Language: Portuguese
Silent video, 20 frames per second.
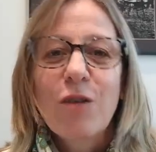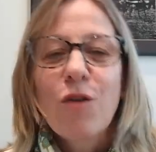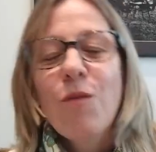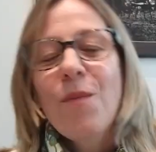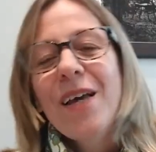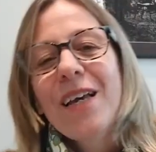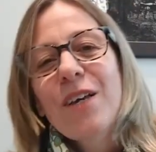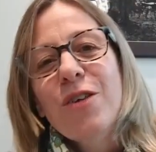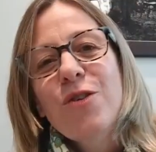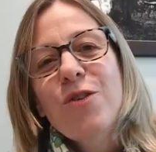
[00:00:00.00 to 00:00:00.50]

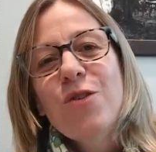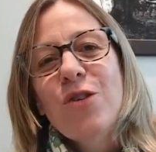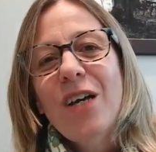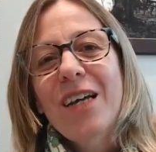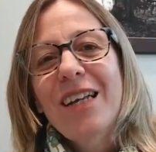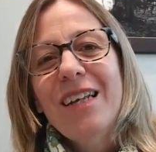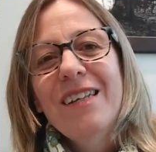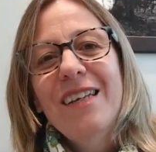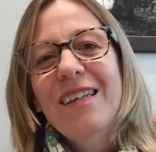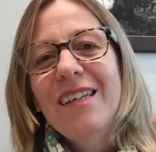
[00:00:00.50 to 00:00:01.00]
como é que a gente
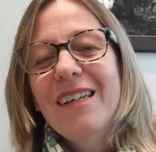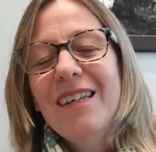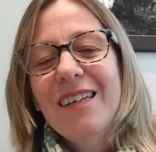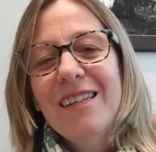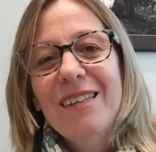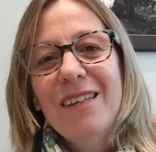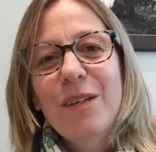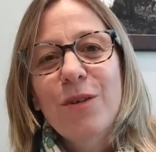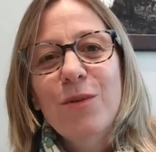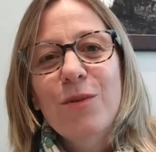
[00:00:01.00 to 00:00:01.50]
agradaria
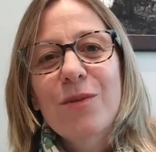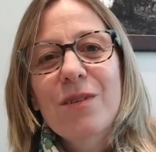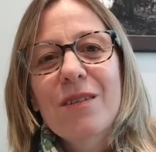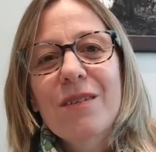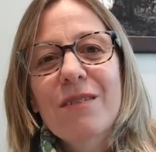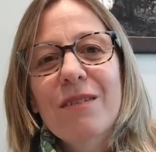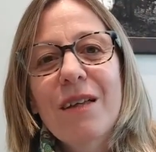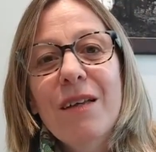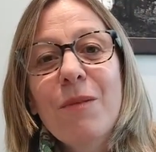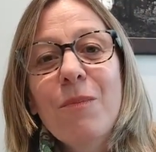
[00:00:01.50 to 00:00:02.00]
a
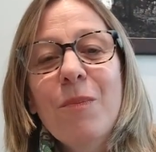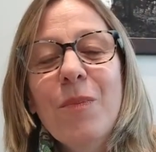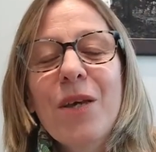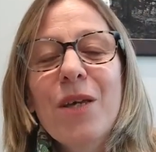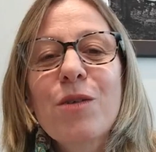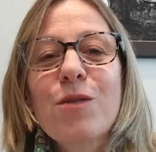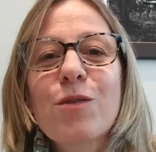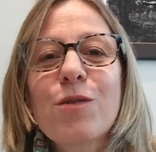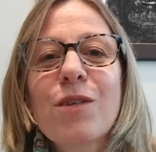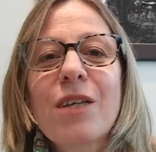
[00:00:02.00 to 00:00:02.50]
Deus? Né?
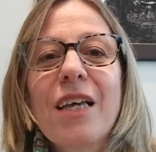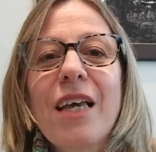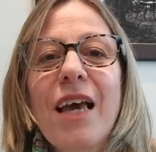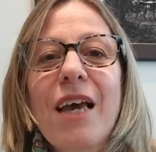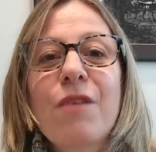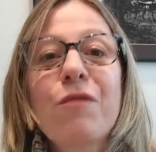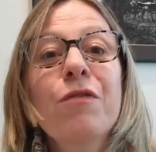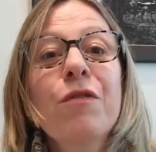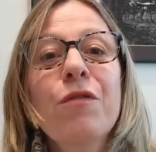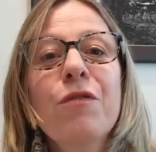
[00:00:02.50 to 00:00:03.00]
Penso que
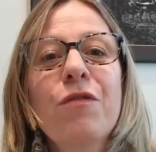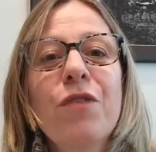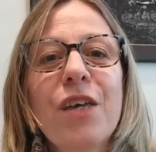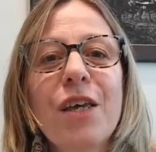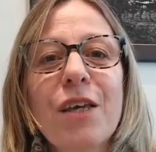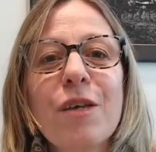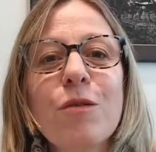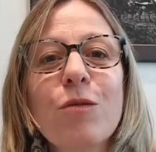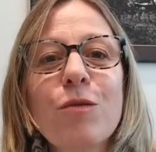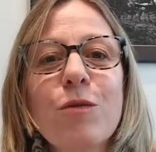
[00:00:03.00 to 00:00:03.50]
é
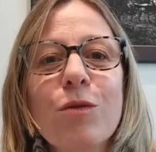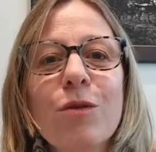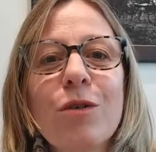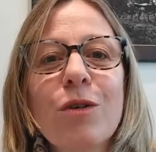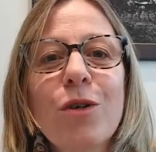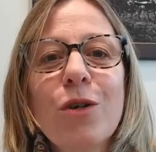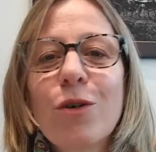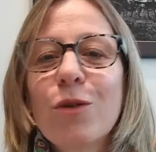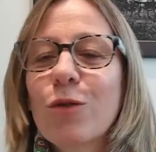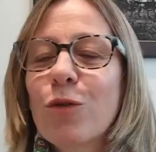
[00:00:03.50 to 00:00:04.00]
vivendo
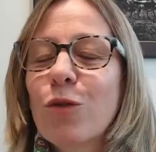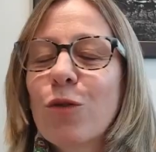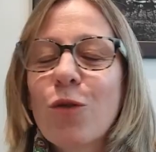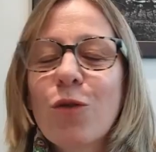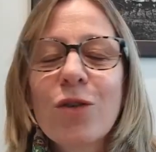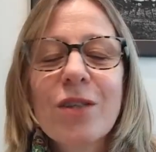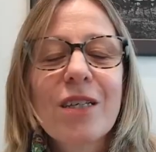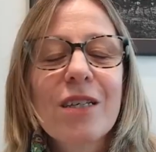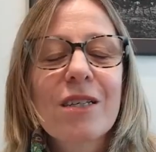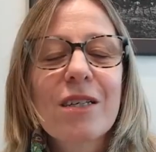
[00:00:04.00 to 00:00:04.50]

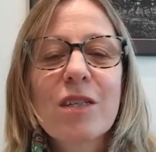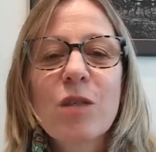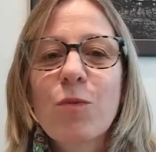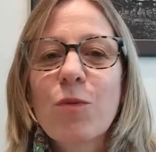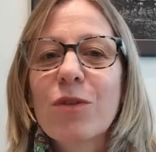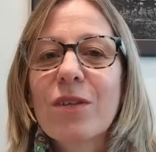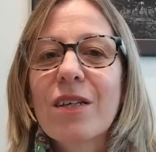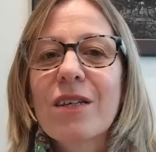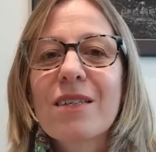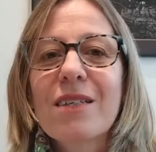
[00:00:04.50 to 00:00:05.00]
todas as
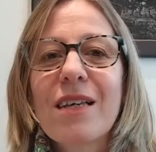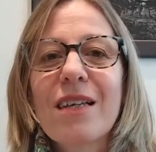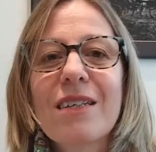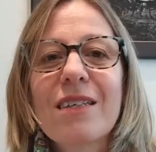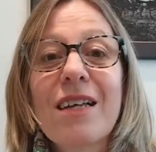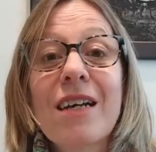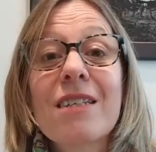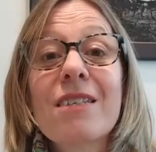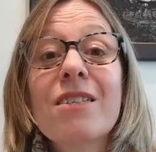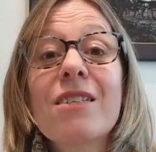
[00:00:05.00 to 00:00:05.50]

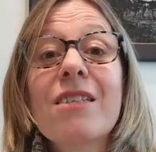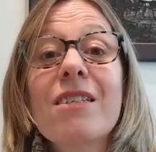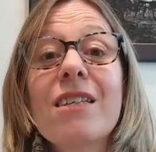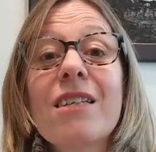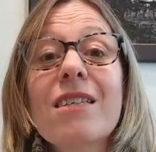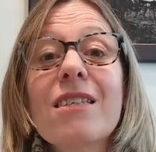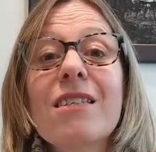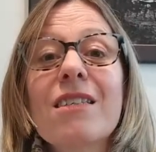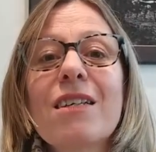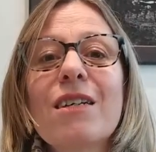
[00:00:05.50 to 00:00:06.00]
potencialidades
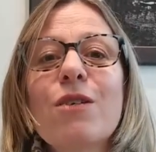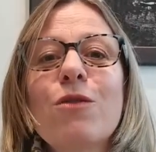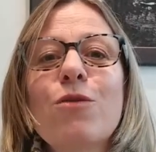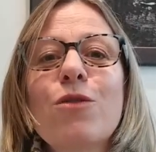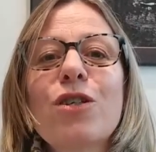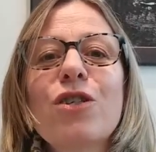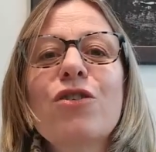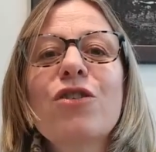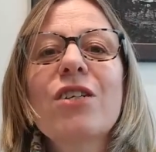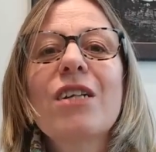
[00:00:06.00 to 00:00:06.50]

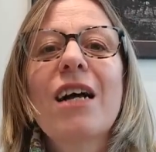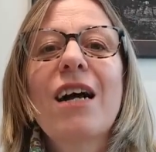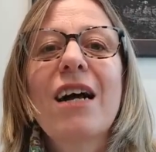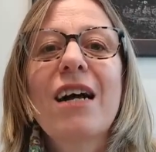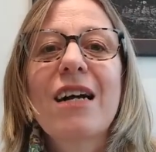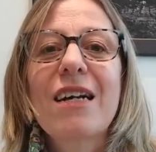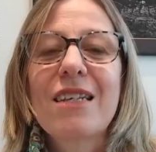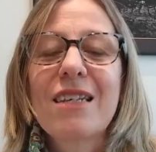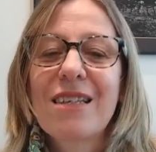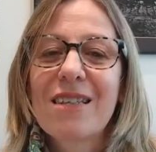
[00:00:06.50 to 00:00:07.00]

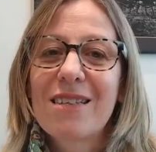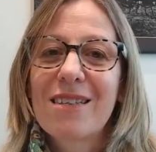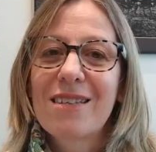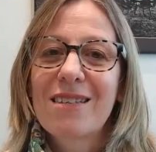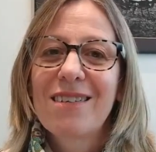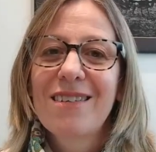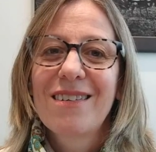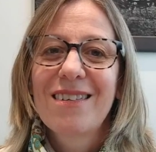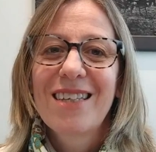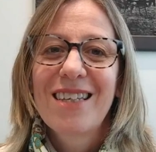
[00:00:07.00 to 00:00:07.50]

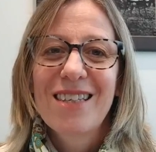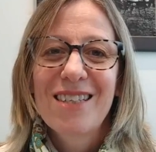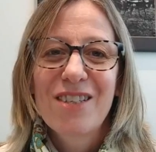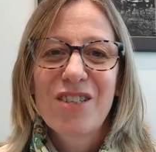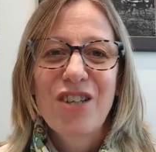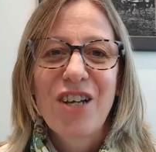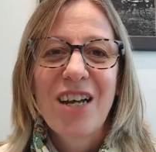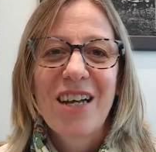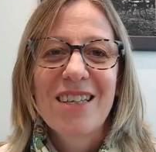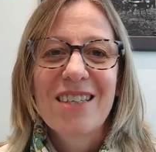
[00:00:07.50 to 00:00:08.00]
extraordinárias que
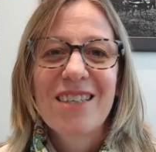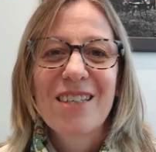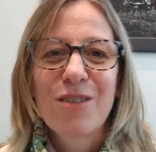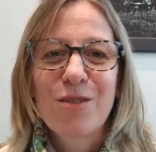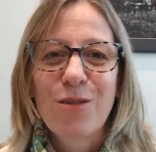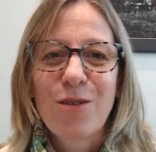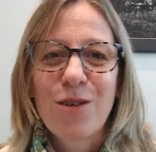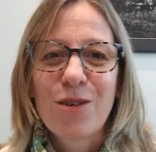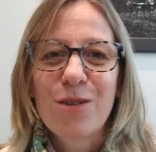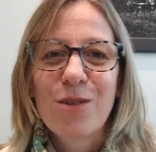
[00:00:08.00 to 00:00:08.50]
jazem
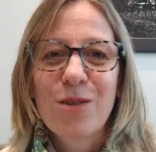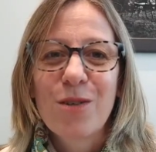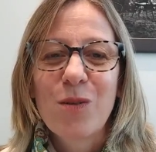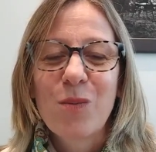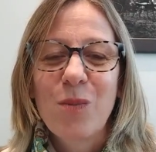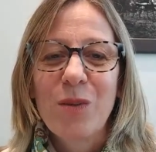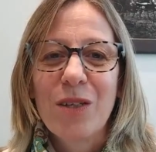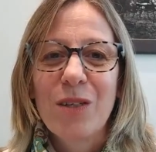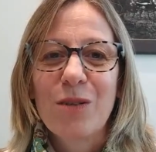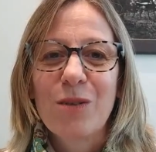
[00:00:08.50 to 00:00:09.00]
no nosso
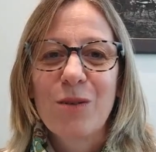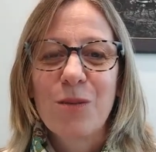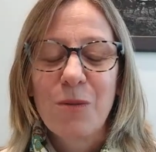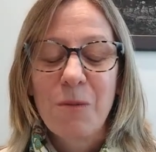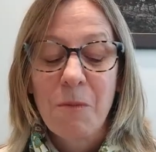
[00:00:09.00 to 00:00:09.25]
espírito.